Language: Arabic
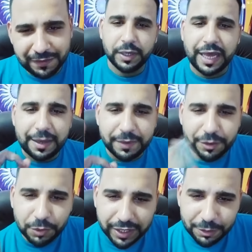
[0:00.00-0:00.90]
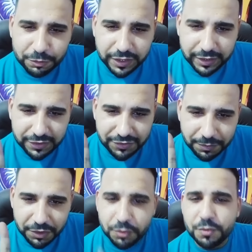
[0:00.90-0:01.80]
حمل وغلاوتك لازم
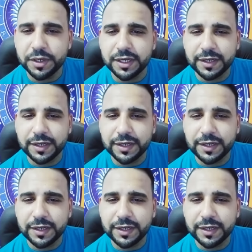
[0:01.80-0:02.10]
يقول